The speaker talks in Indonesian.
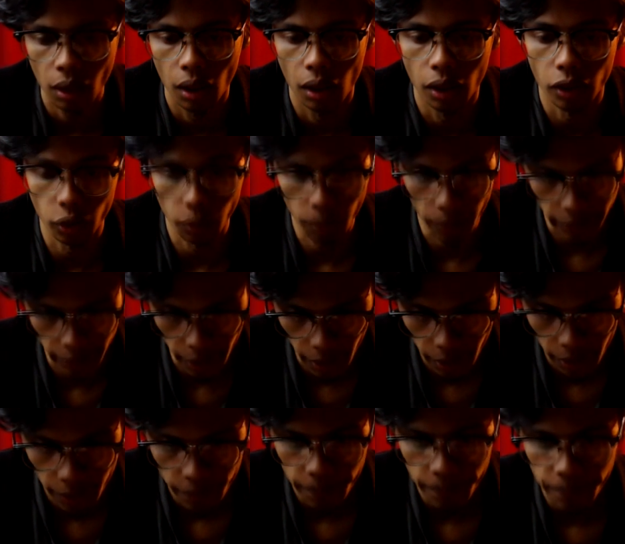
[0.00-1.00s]

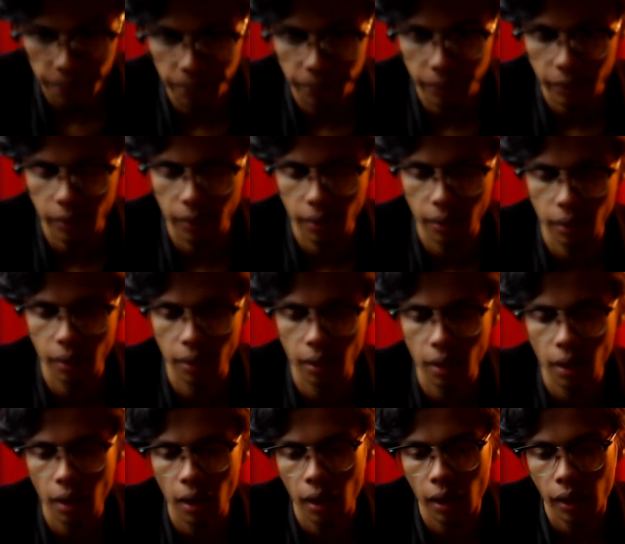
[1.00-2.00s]
Rupanya,
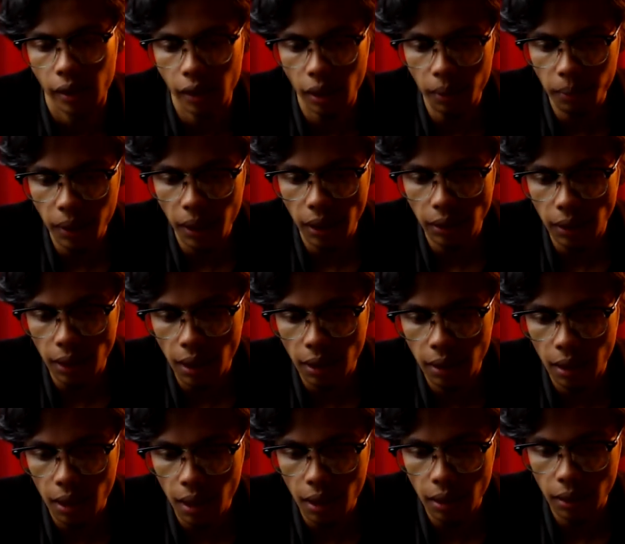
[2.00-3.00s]
yang mengantar
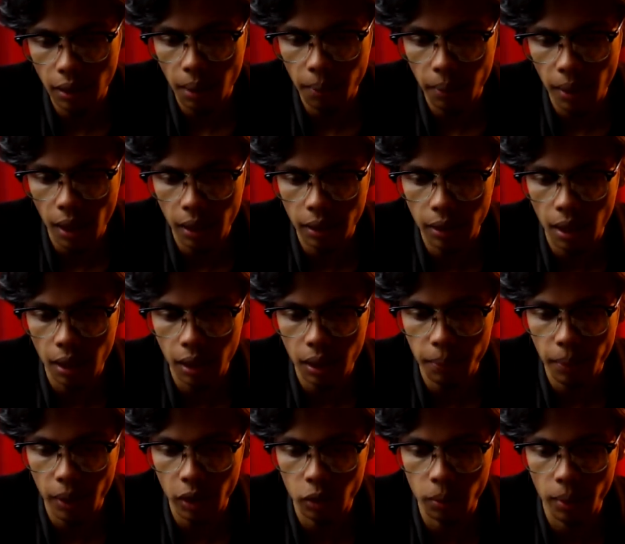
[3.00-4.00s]
adalah enam laki-laki
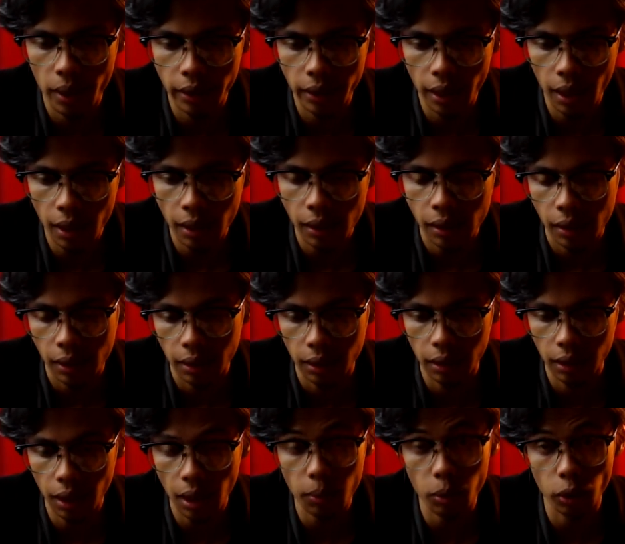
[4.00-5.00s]
paruh baya
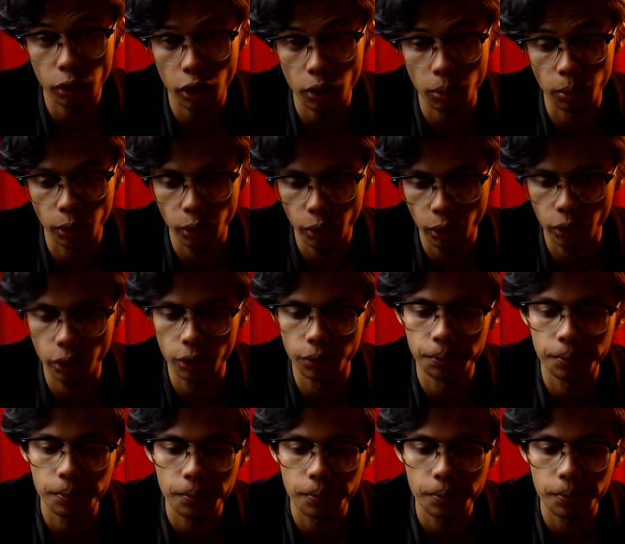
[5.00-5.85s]
dengan motor butut.